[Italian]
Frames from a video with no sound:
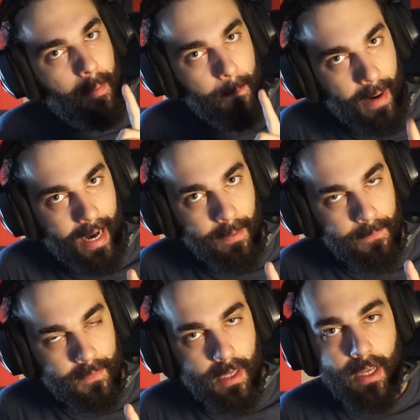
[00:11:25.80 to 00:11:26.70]
Ma
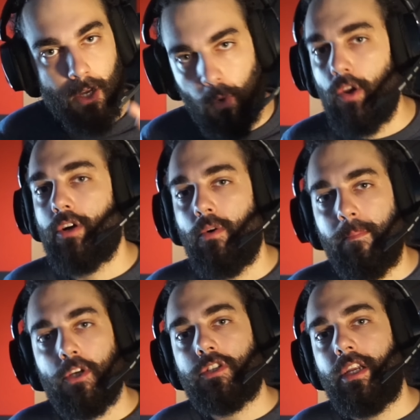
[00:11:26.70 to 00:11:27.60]
quello che non
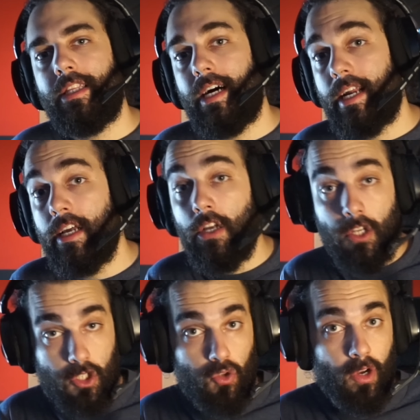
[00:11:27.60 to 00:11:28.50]
posso allenare
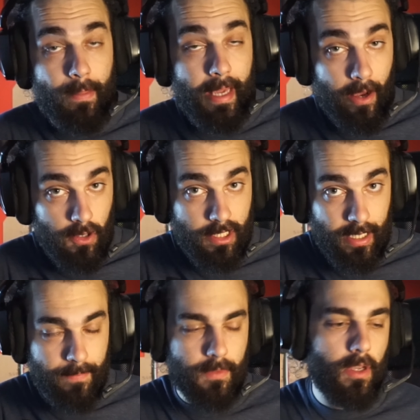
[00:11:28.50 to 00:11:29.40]
sono le mie ossa.